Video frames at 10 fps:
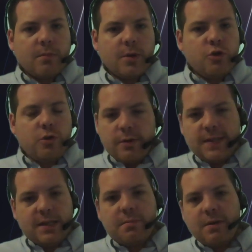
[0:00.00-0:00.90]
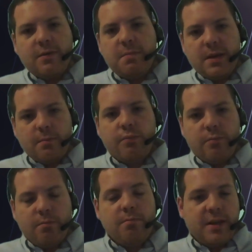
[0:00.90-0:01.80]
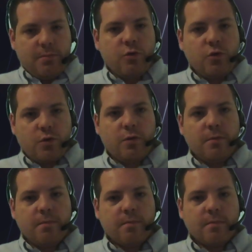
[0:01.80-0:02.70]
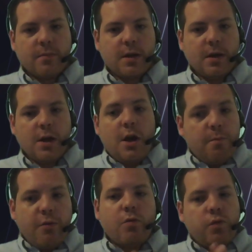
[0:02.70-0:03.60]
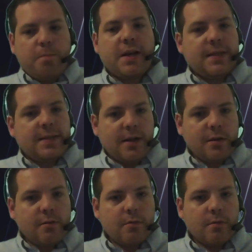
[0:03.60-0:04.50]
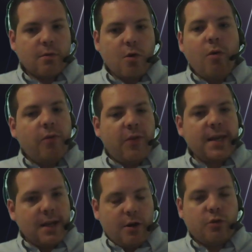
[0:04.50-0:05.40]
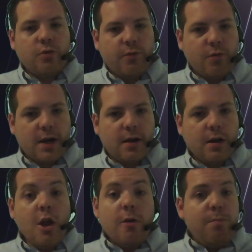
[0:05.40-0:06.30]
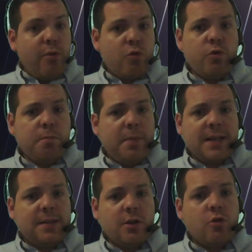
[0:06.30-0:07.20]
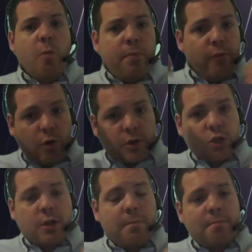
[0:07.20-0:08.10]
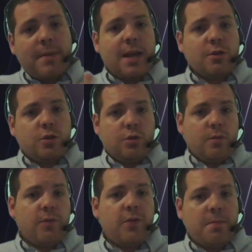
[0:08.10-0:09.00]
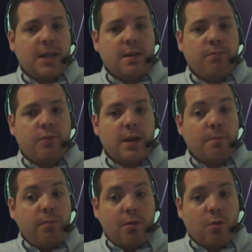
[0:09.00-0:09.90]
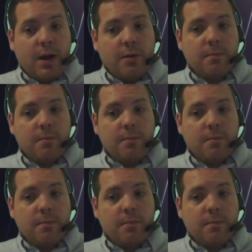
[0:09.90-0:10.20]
je réussis ma vie bien, bien mieux qu'eux. Beaucoup de personnes ont failli à leur devoir. Beaucoup de personnes au plus haut sommet se sont fait manipuler. Pourquoi